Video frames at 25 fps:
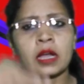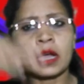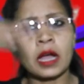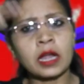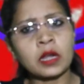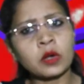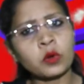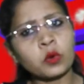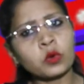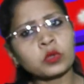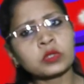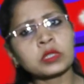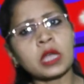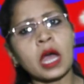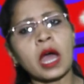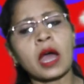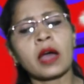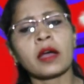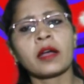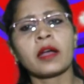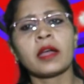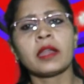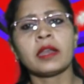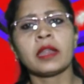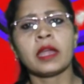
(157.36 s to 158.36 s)
कल उस
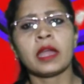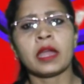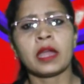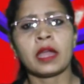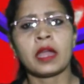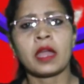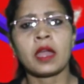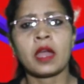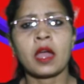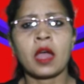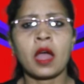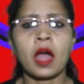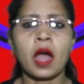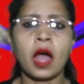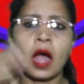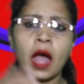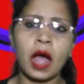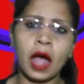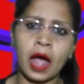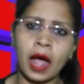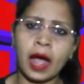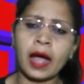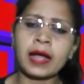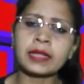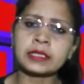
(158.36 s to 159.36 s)
आंगन है
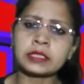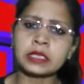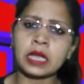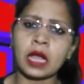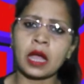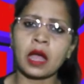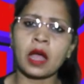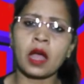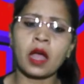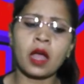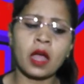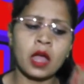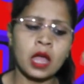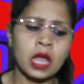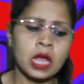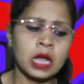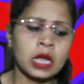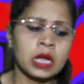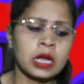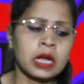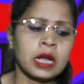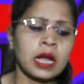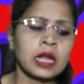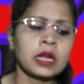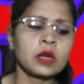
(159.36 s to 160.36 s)
आज यहाँ
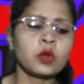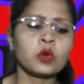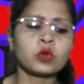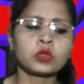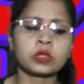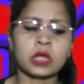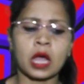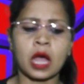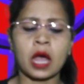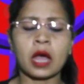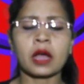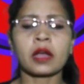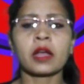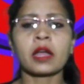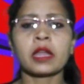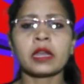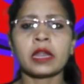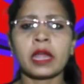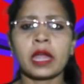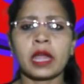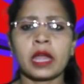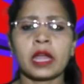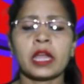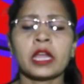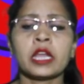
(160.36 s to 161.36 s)
कल उस
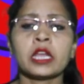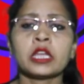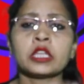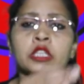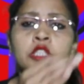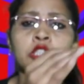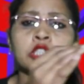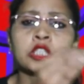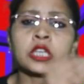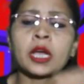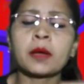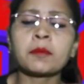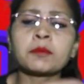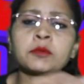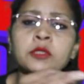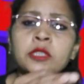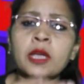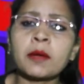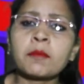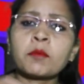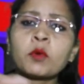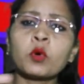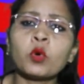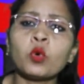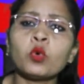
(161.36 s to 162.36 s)
आंगन है
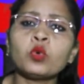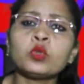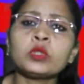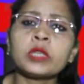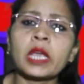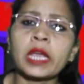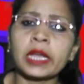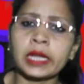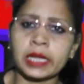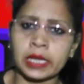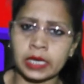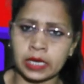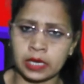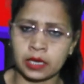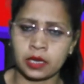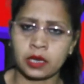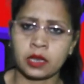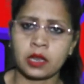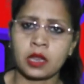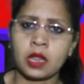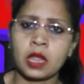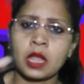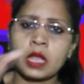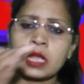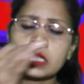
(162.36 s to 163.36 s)
छमछम गूंजेगी
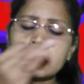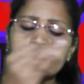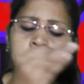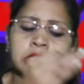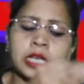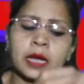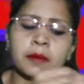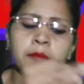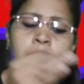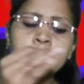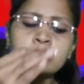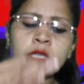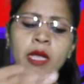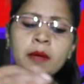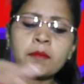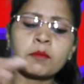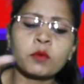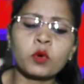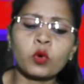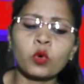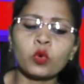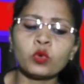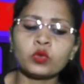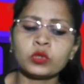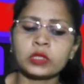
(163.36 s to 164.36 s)

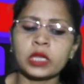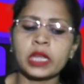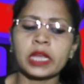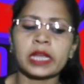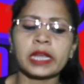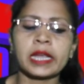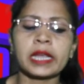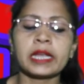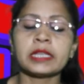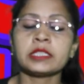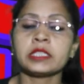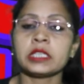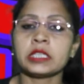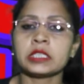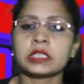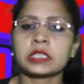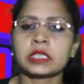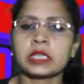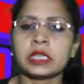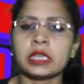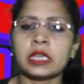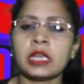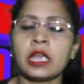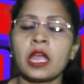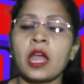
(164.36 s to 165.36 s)
छमछम गूंजेगी
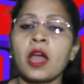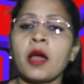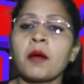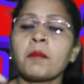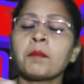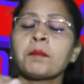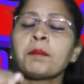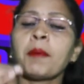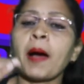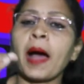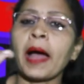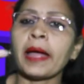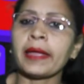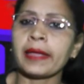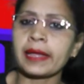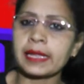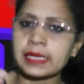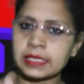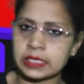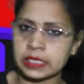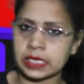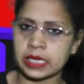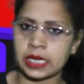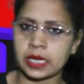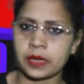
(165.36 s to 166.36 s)
जिसकी
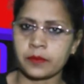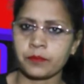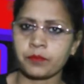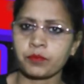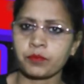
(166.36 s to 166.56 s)
पायल से